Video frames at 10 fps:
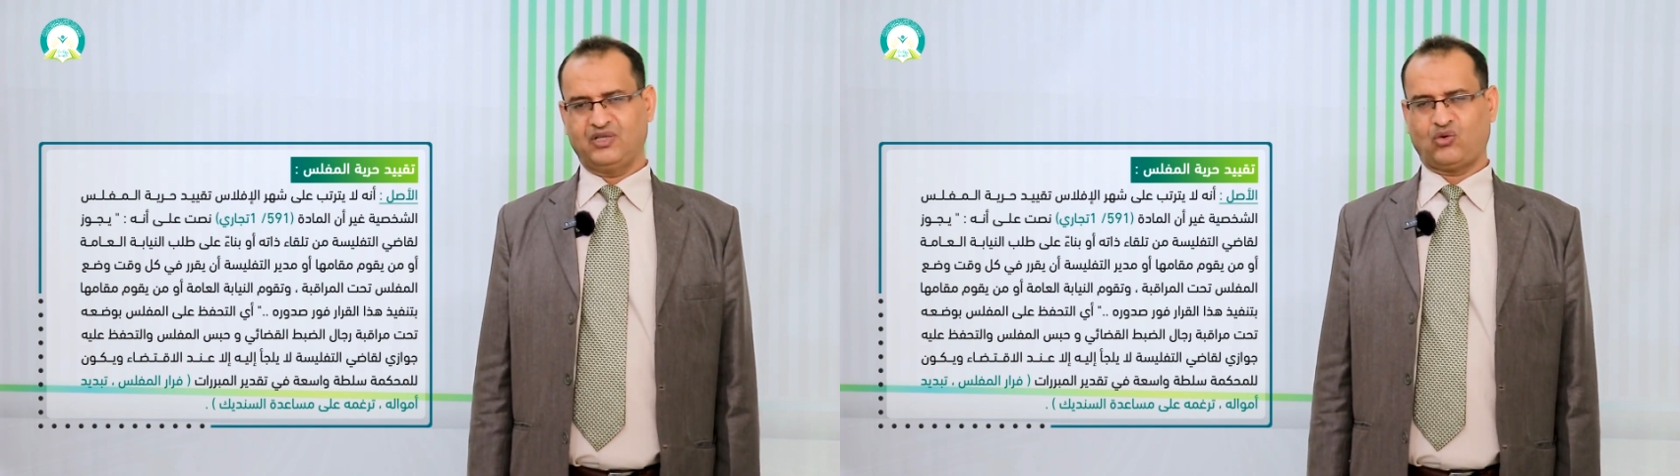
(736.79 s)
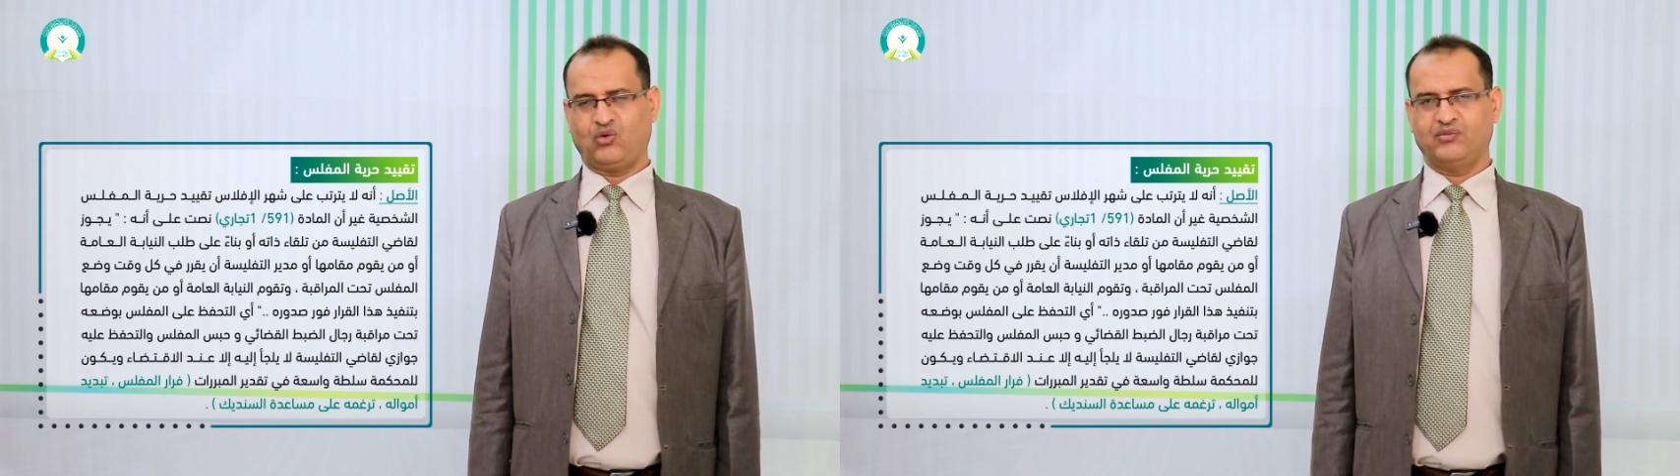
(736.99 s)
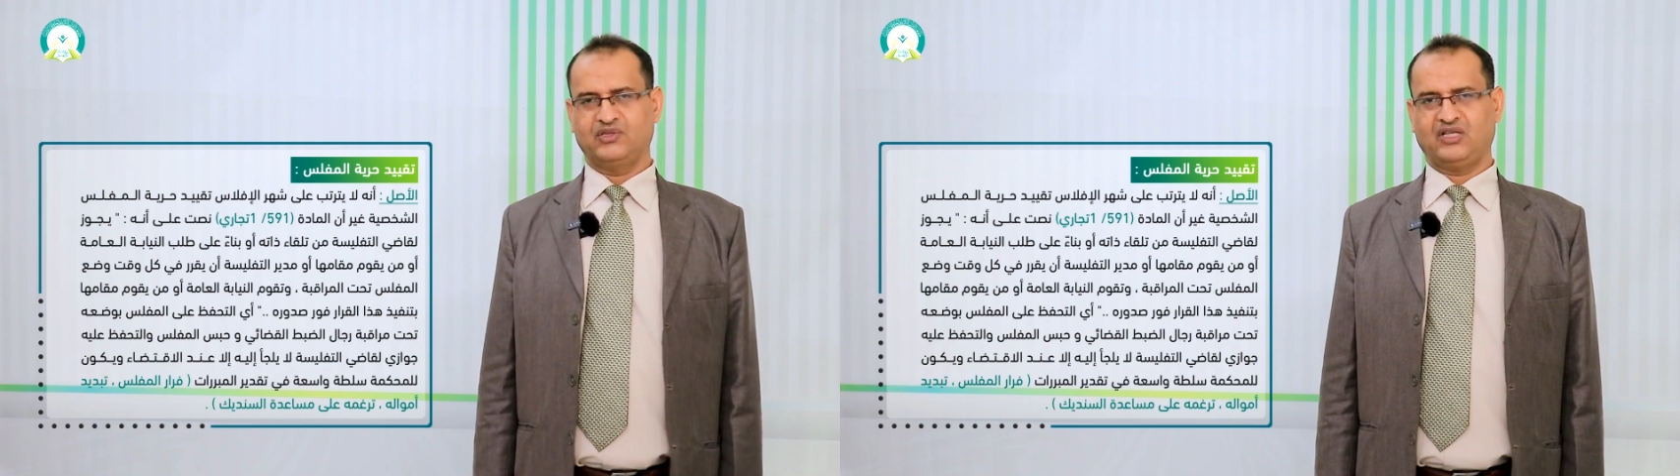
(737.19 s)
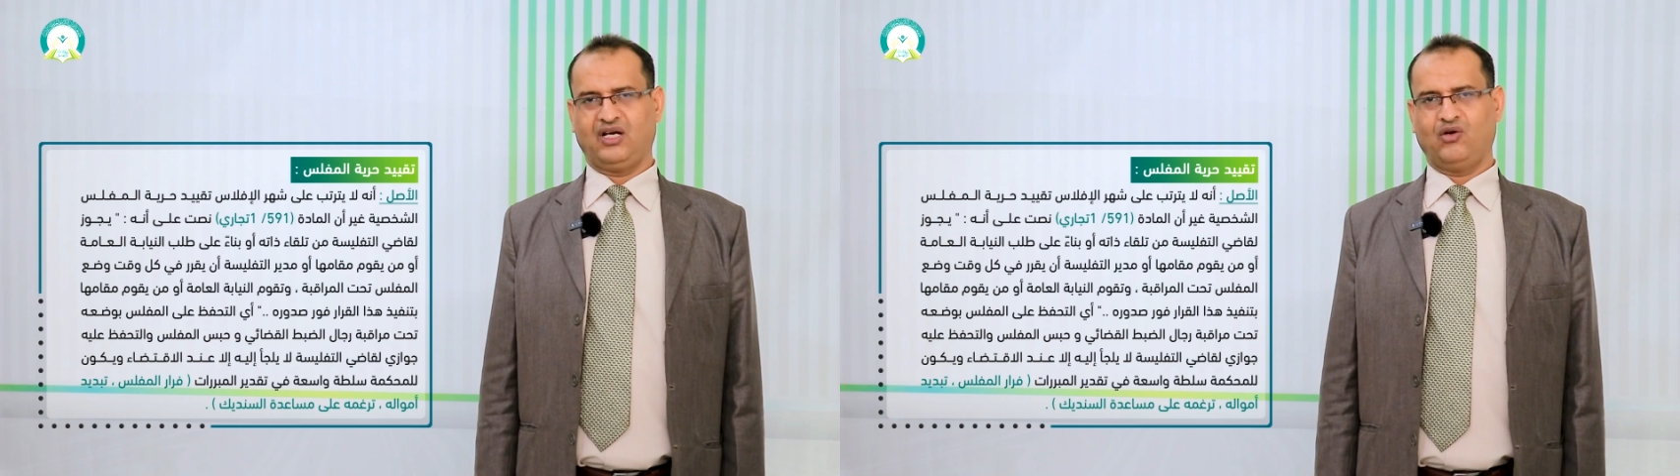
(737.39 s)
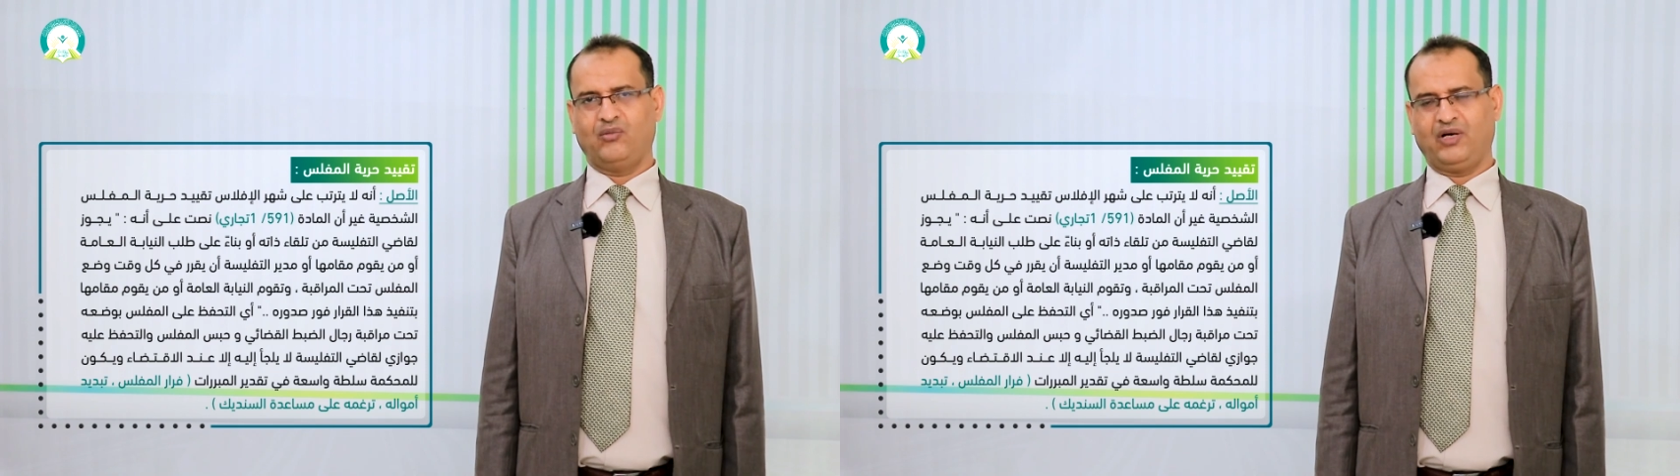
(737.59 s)
يقوم
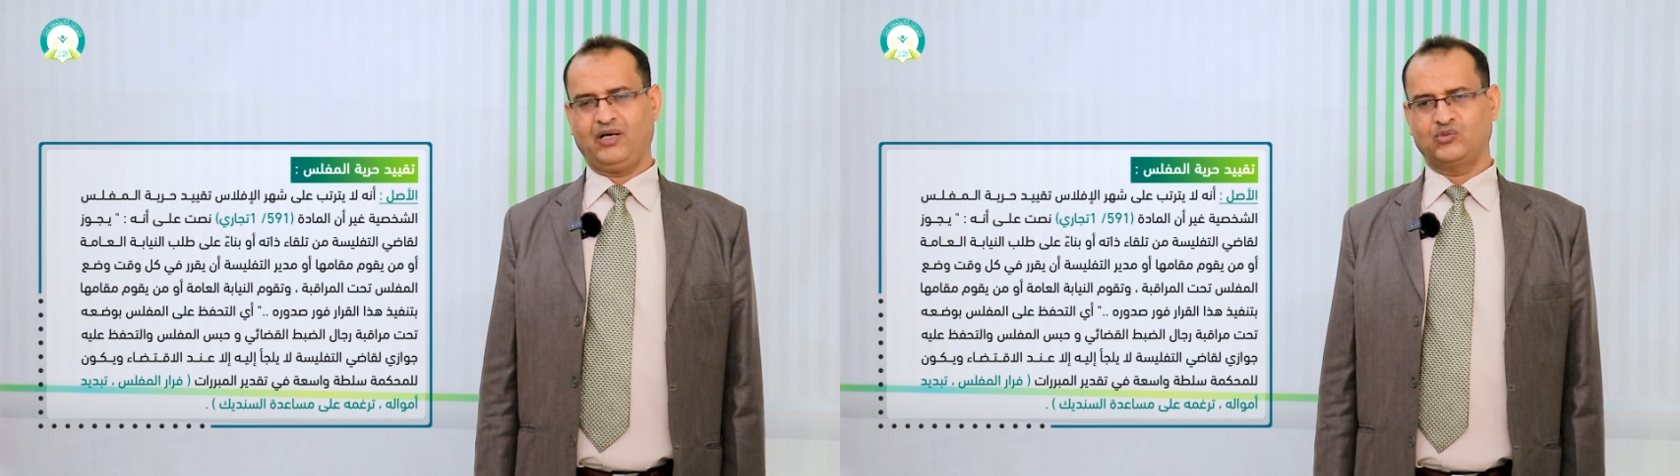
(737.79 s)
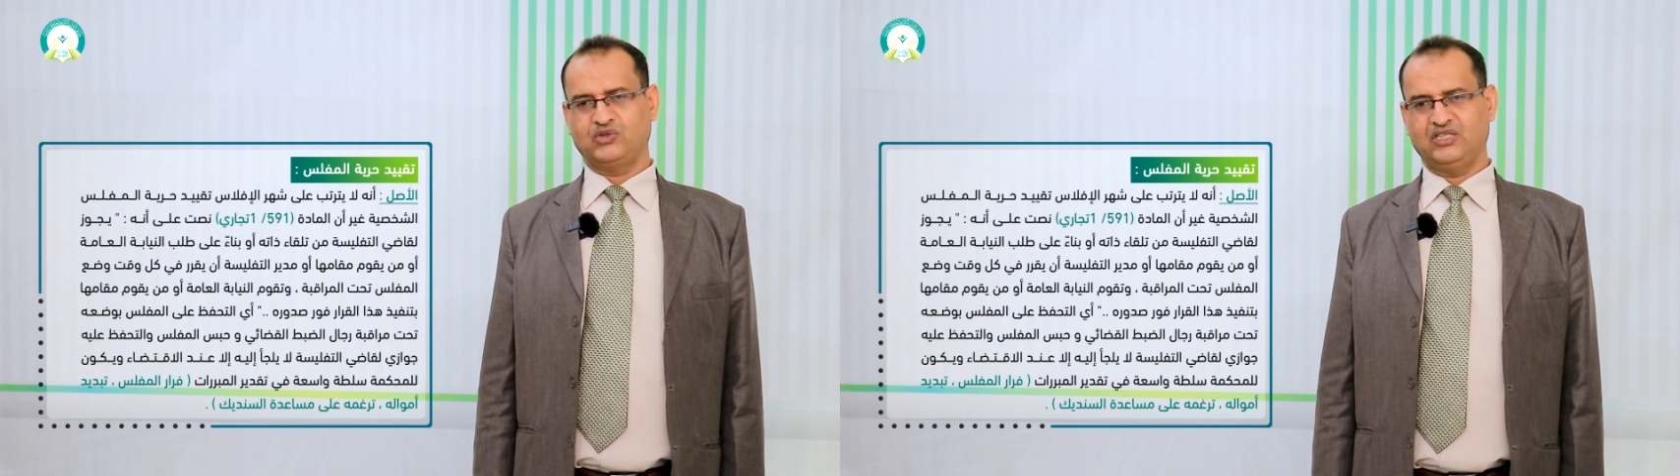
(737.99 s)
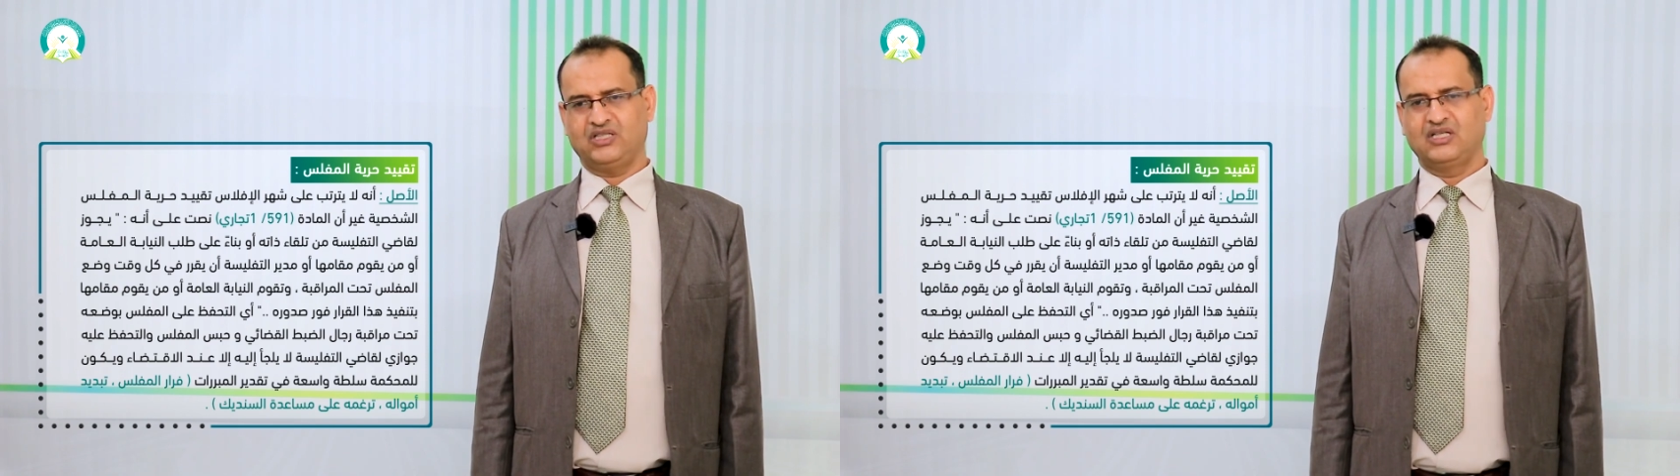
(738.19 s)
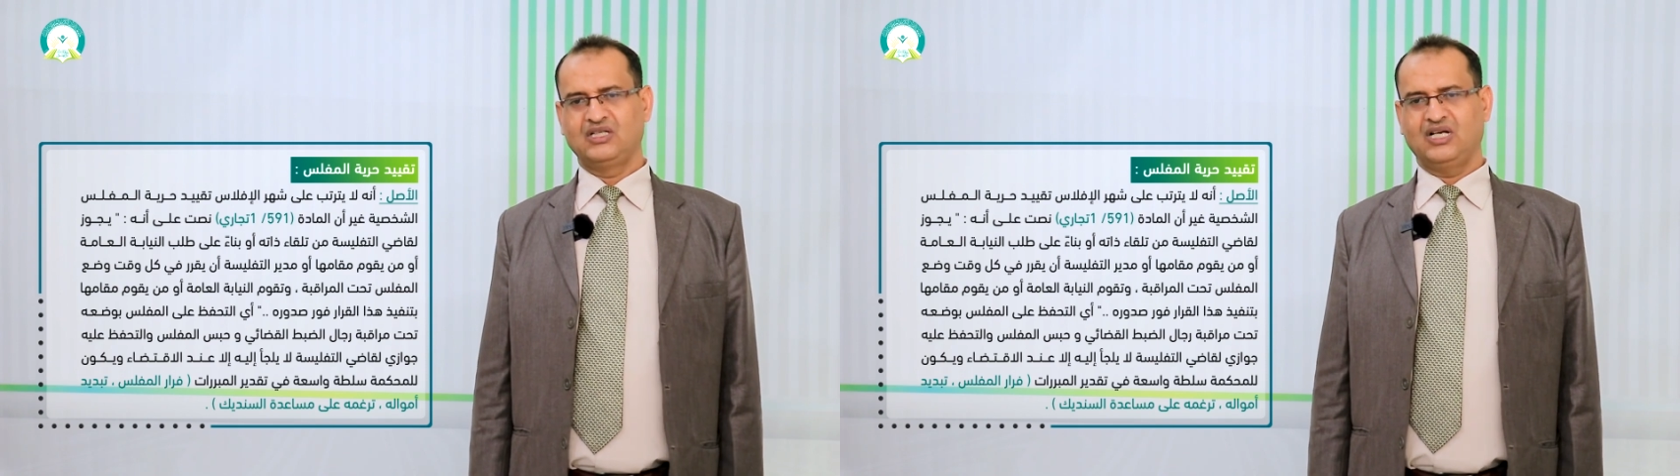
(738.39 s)
بالتعاون مع مدير